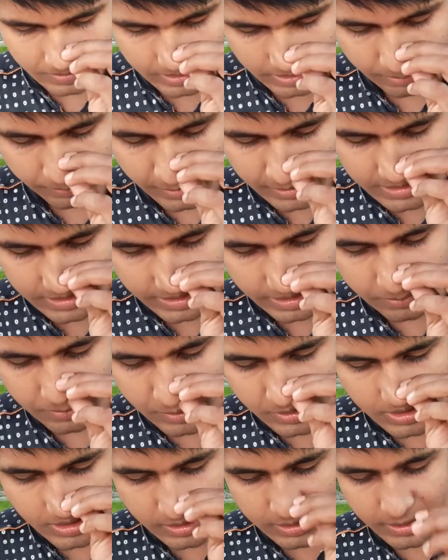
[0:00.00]
আমরা যেটাই
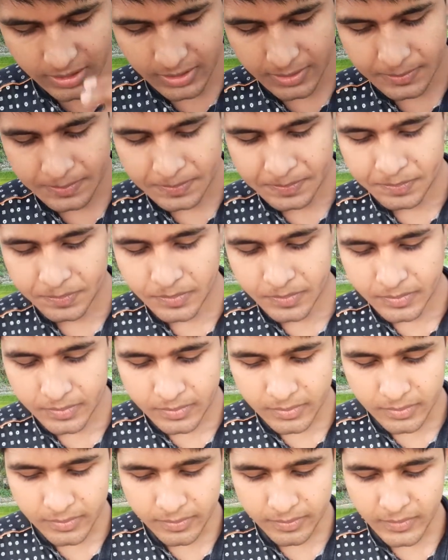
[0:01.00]
বলছি যে
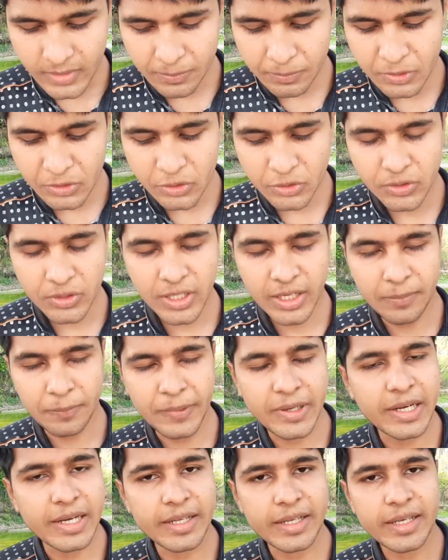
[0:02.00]
পিটোরিয়া
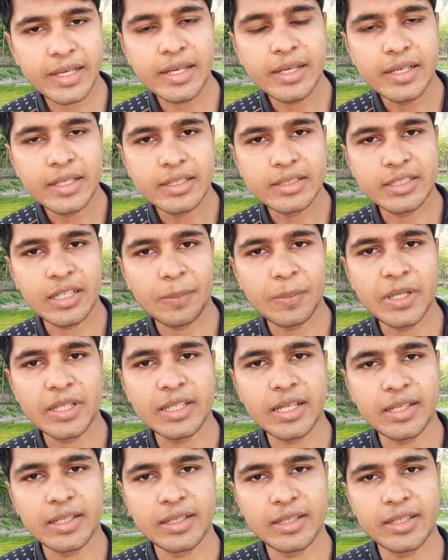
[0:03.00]
বিল্ডিংয়ে সামনে
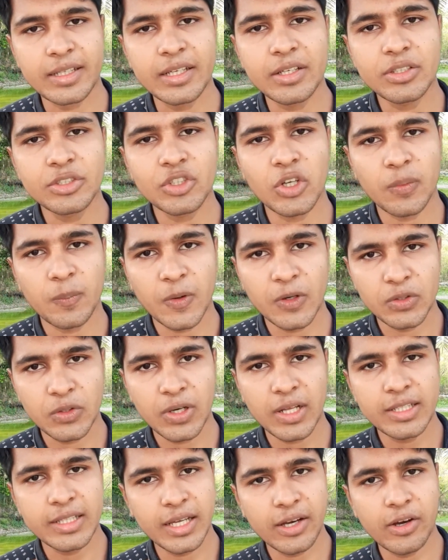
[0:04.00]
তাদেরকে
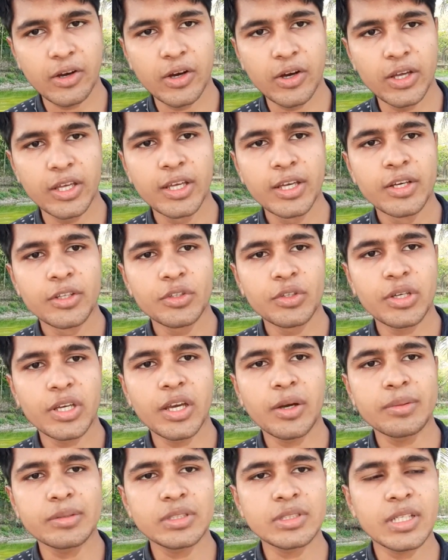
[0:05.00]
সংবর্ধনা দেওয়া হয় তো
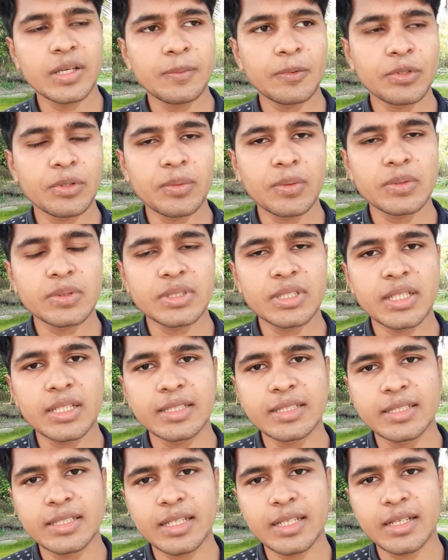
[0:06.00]
এই অবস্থায় প্রথম অবস্থায়
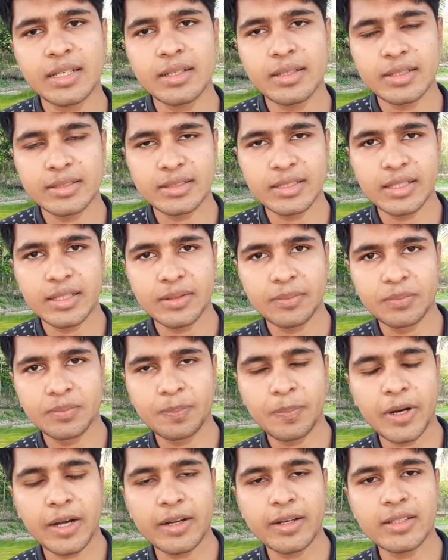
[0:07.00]
যেটা যে
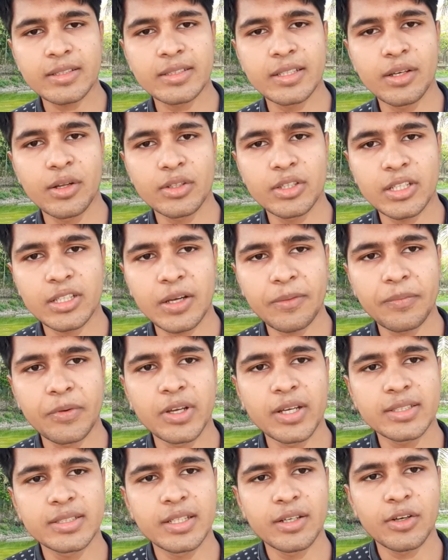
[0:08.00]
পার্টটা ছিল অর্থাৎ
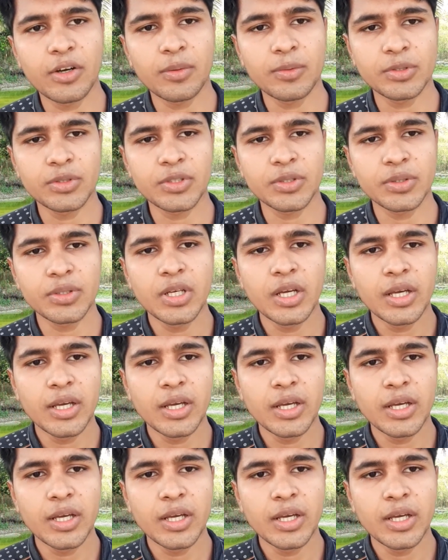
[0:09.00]
আফ্রিকা ছিল অবশ্যই